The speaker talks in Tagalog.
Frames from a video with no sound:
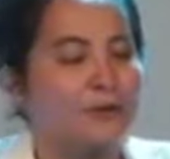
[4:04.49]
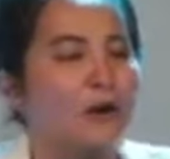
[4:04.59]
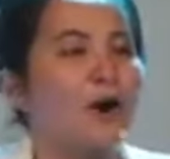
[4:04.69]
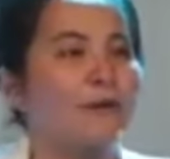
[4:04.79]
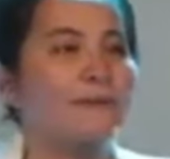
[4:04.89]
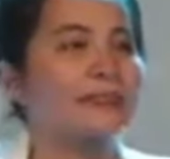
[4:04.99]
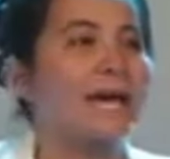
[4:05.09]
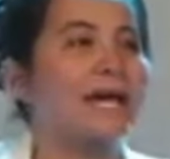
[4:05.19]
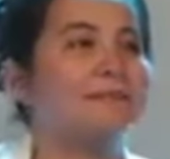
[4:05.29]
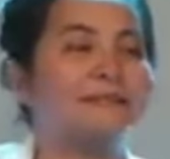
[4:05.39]

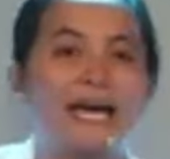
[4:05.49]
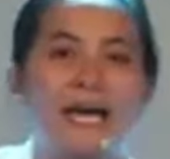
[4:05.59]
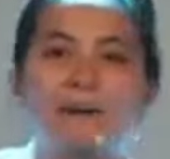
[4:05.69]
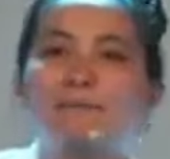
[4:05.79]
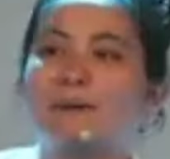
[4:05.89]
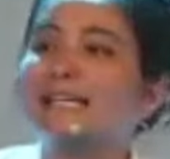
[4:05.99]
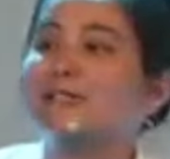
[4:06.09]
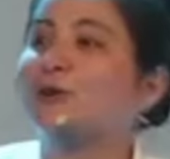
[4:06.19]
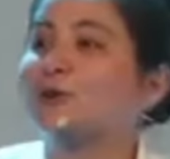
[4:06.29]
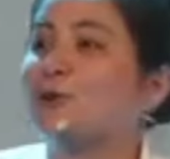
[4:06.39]
oftentimes dai
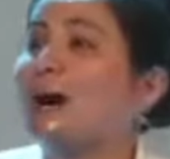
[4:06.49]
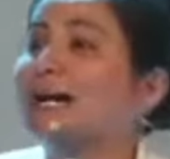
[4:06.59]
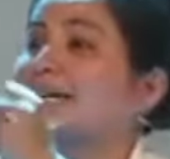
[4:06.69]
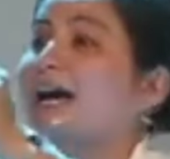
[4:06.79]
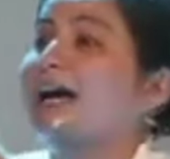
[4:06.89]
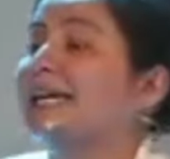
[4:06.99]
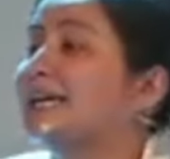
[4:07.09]
impression kung asa kang